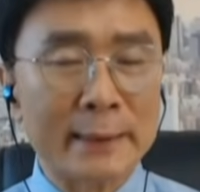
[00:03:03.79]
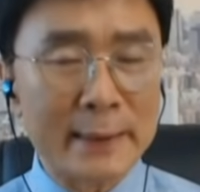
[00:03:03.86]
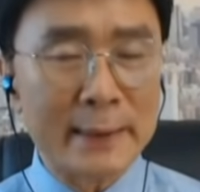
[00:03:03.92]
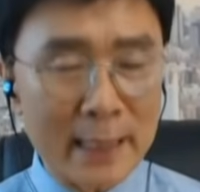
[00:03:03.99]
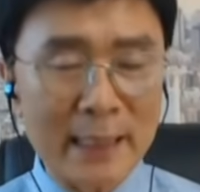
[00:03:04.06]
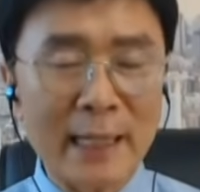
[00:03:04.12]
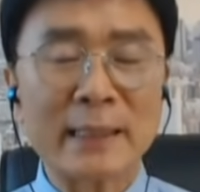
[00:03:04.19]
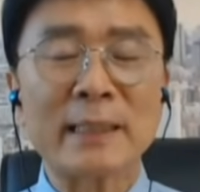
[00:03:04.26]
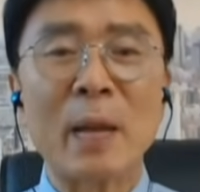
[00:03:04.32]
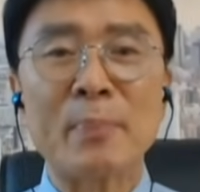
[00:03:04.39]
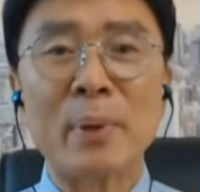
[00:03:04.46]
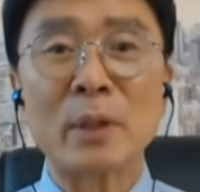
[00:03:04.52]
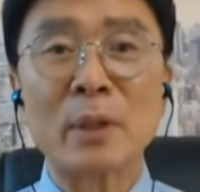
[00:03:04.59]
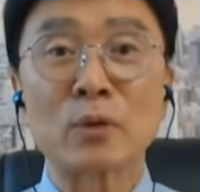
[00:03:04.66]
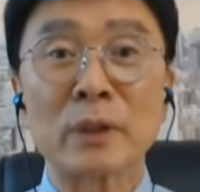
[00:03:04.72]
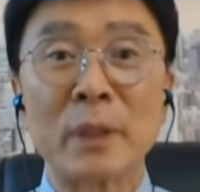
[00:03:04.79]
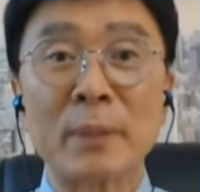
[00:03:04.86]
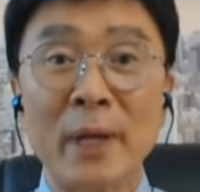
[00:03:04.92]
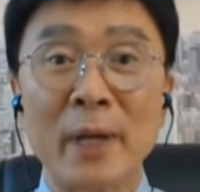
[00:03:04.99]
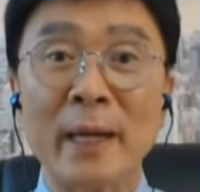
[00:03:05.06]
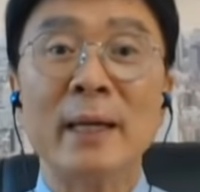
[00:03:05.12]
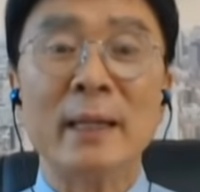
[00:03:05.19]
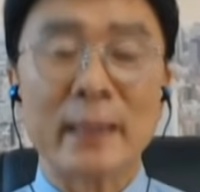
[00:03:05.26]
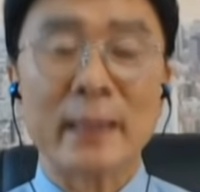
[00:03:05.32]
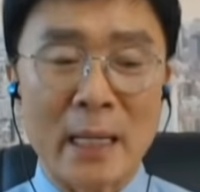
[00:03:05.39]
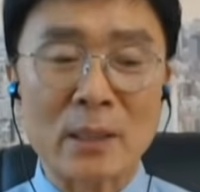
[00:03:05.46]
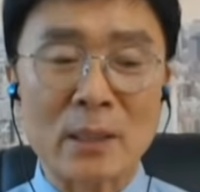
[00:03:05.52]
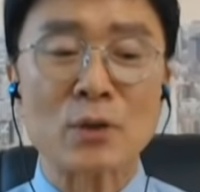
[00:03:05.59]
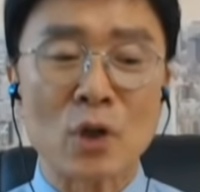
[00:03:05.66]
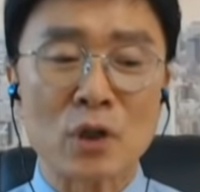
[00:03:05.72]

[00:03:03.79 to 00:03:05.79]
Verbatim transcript: 내려갈 때 엠파동 때문에 계속